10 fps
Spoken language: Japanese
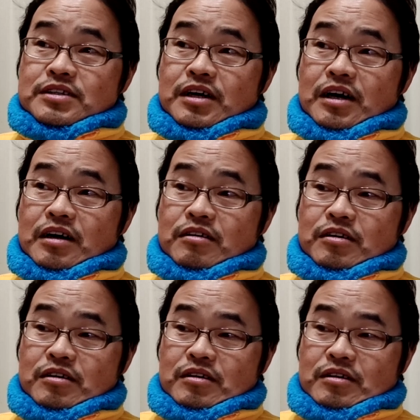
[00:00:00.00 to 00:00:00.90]
さ。
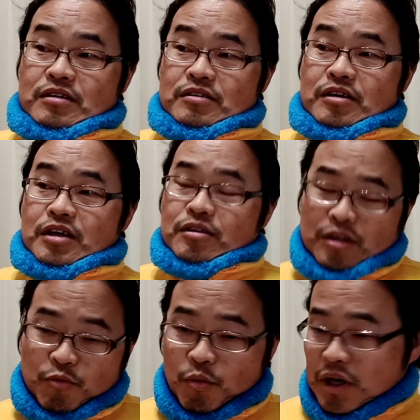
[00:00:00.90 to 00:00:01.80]
いや、だっ
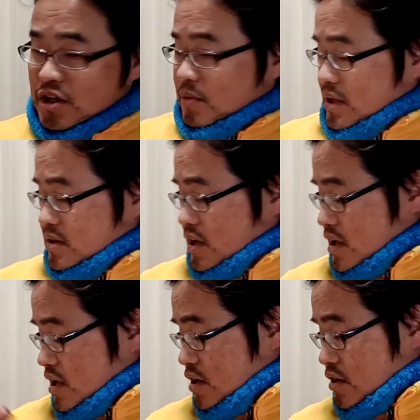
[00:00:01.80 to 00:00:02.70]
て
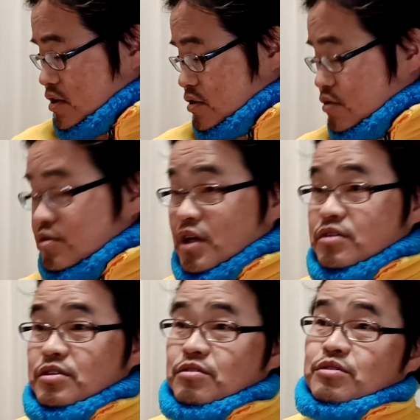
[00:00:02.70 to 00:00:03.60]
モバイルバッテリー充電
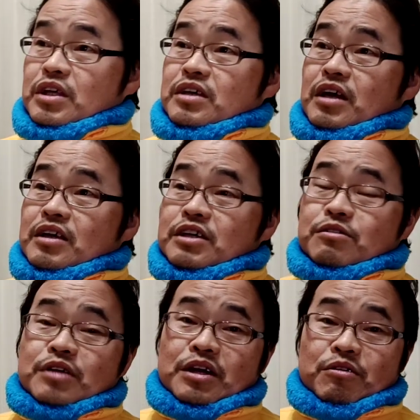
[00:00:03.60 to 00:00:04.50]
するのって1回い
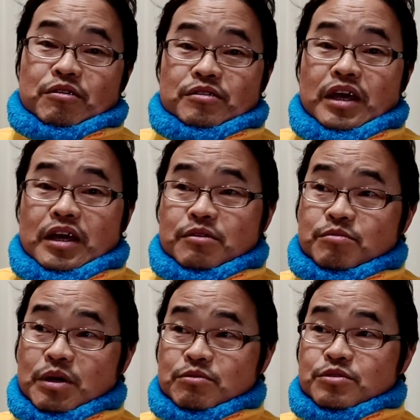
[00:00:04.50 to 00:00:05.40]
くらよ。ね、
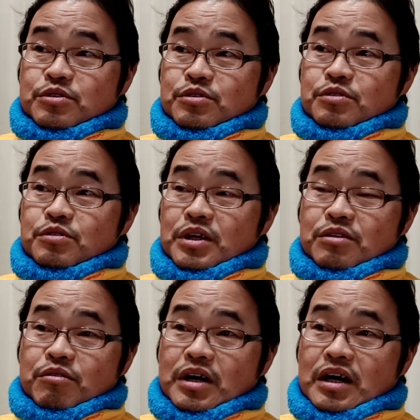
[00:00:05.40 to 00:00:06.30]
多分10円
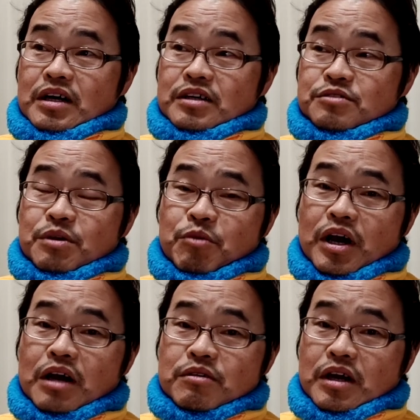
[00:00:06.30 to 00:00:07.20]
とか、10円も
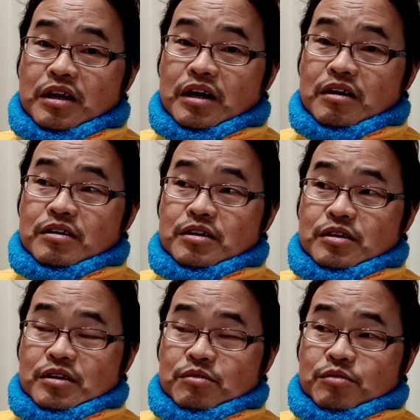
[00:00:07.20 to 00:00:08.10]
かかるかな。
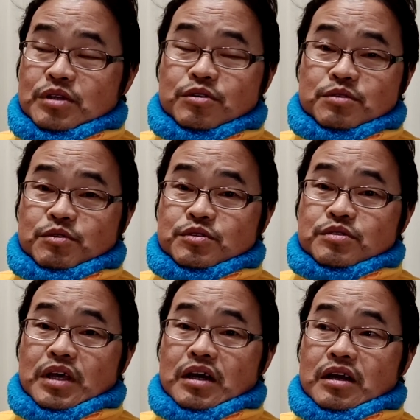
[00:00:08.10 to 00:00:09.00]
ワット数も
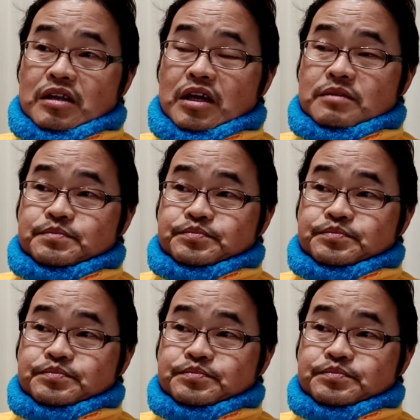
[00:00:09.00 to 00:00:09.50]
少ないからね。